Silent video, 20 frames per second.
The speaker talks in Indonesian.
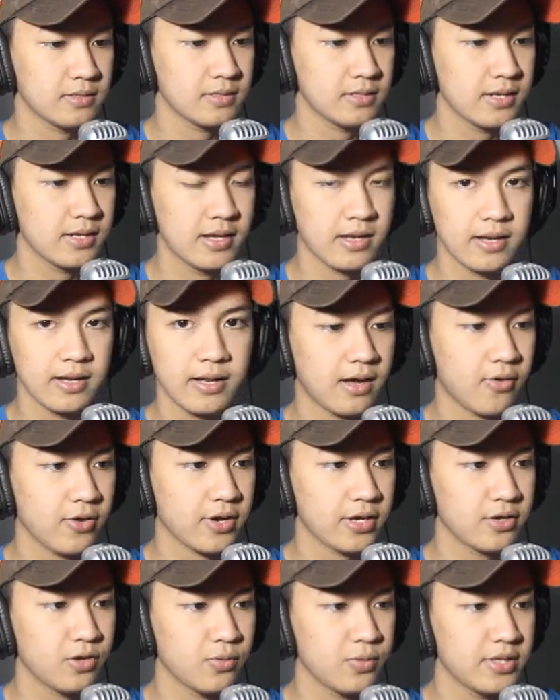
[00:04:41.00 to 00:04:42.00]
Dan
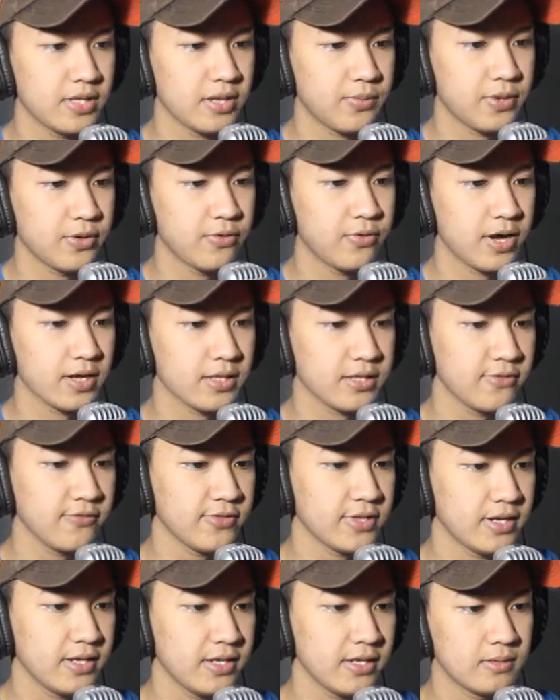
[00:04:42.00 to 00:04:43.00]
Awaken Goblin tadi biar gua aktif
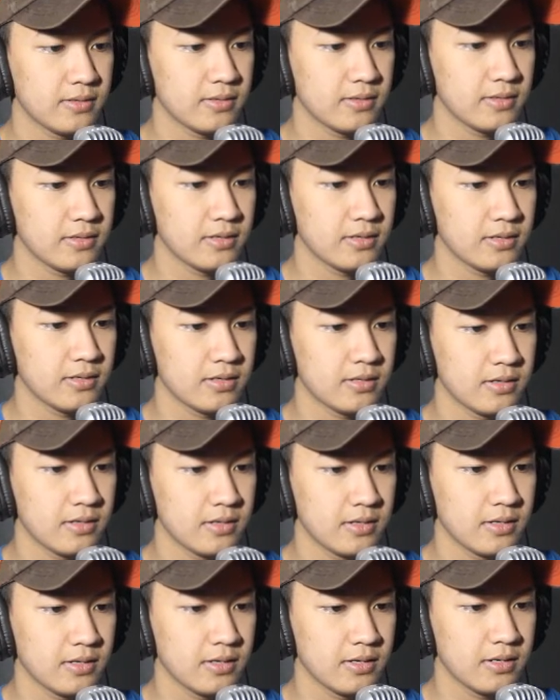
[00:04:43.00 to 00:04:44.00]
tadi.
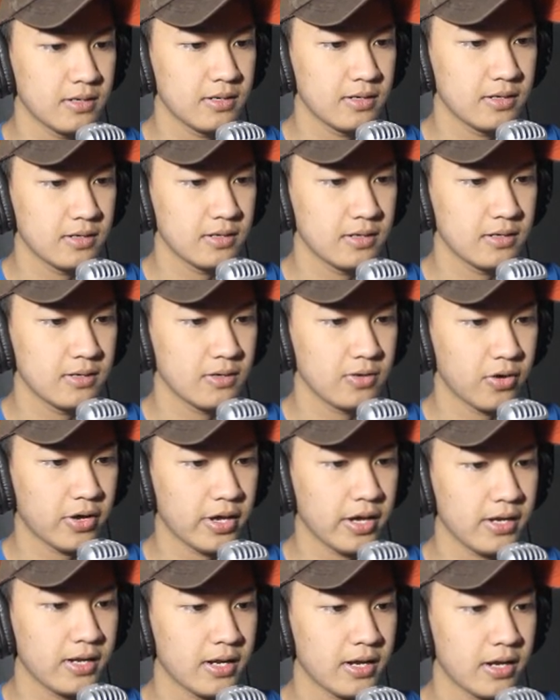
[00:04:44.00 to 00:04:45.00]
Oke,
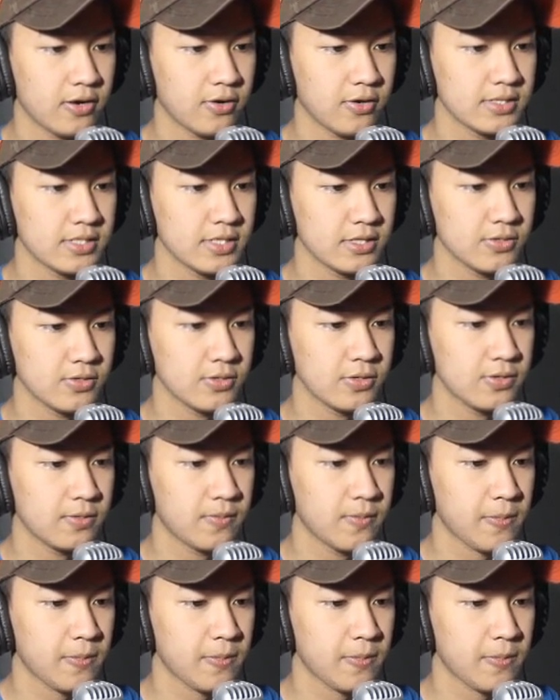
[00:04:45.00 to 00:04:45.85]
okay, dia naruh di situ.